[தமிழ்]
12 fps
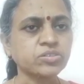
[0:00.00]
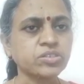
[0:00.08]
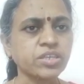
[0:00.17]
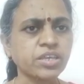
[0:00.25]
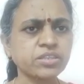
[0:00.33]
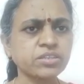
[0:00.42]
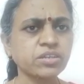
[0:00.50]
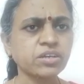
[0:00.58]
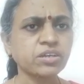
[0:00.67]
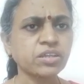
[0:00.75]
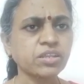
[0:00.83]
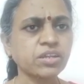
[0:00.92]
சேர்ந்து
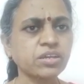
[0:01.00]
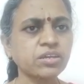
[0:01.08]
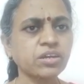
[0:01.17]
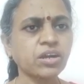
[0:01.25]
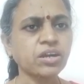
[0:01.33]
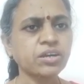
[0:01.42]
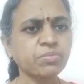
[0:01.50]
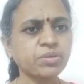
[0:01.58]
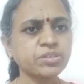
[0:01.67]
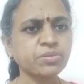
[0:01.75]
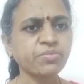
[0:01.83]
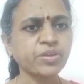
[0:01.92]
நானும் அதில் ஆறு
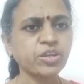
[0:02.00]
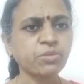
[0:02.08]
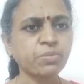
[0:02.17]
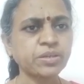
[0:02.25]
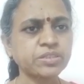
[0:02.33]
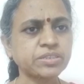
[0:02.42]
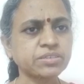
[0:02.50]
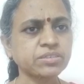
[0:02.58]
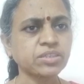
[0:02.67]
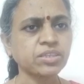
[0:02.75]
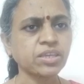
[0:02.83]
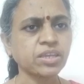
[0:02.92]
மாதம் வீடியோ பார்த்தேன்
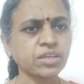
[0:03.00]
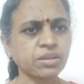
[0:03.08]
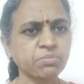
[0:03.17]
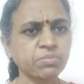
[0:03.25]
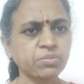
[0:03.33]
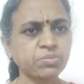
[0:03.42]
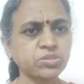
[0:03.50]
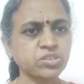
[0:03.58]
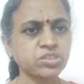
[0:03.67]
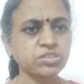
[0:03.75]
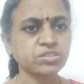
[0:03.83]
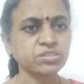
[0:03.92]
எனக்கு ரொம்ப
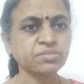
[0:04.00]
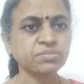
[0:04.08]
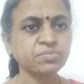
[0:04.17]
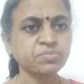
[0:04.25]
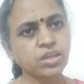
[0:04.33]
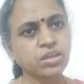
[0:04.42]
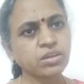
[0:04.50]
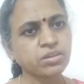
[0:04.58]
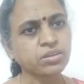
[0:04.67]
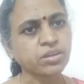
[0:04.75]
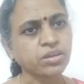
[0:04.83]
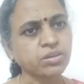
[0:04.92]
பிடிச்சது
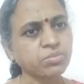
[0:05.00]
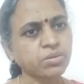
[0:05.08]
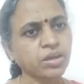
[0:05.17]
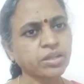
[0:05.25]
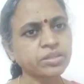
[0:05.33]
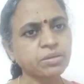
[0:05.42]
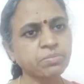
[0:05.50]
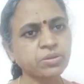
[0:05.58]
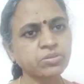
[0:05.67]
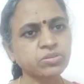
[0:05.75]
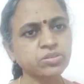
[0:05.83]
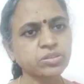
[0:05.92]

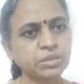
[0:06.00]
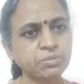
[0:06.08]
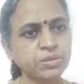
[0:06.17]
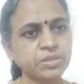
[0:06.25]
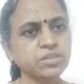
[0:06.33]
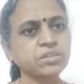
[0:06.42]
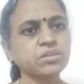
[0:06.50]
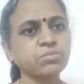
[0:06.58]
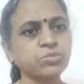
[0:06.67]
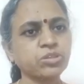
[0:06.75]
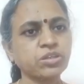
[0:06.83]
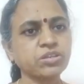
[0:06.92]
அதுக்கப்புறம் திருப்பி
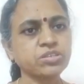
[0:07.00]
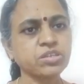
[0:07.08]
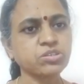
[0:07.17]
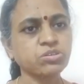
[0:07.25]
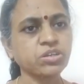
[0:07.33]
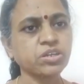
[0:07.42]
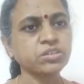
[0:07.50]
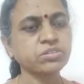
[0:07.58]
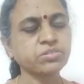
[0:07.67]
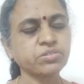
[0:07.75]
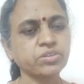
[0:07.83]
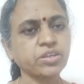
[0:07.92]
முத்துலிங்க சார் சொன்னார்
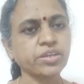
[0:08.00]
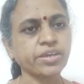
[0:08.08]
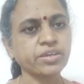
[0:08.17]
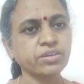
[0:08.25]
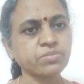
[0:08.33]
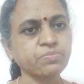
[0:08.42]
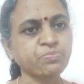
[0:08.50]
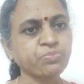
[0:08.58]
நீங்கள்